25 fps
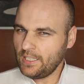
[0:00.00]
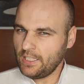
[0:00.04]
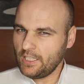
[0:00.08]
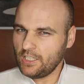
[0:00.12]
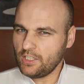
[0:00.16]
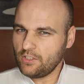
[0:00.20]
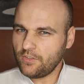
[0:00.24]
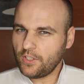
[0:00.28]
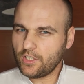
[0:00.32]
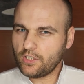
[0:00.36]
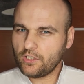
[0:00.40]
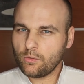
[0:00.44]

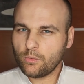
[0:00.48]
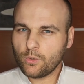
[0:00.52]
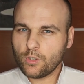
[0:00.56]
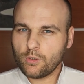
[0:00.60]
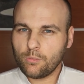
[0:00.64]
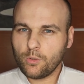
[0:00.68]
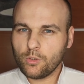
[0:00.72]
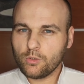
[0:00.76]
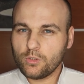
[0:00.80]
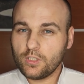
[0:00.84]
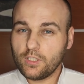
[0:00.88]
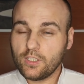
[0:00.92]
Świetną
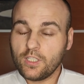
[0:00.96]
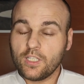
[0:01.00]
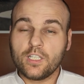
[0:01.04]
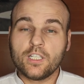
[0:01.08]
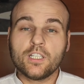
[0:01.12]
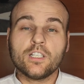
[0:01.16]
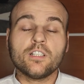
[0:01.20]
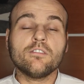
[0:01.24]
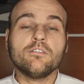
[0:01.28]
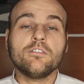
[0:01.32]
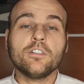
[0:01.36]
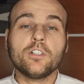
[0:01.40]
robotę
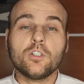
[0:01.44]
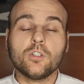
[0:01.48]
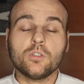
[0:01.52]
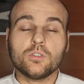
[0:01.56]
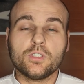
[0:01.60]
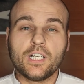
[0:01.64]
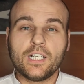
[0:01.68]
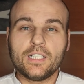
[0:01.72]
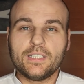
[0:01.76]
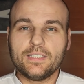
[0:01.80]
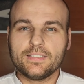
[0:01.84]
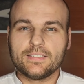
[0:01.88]

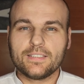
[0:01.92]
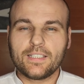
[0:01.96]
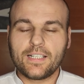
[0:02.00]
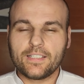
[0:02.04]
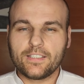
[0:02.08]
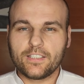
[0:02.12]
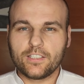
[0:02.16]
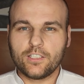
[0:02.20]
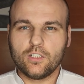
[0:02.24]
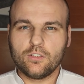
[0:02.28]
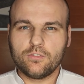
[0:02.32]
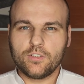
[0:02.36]
wykonali
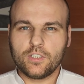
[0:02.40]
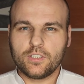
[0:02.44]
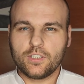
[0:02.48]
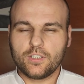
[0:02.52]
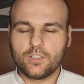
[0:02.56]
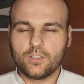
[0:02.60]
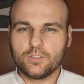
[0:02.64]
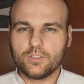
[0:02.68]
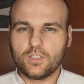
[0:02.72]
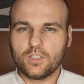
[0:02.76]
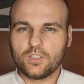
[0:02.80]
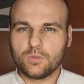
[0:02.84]
strategowie
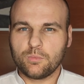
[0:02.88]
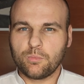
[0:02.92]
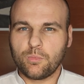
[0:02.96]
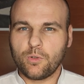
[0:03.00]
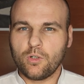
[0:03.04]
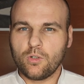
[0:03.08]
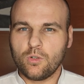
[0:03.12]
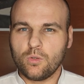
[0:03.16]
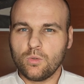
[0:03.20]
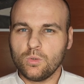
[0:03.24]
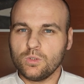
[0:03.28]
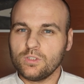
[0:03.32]
tego zespołu.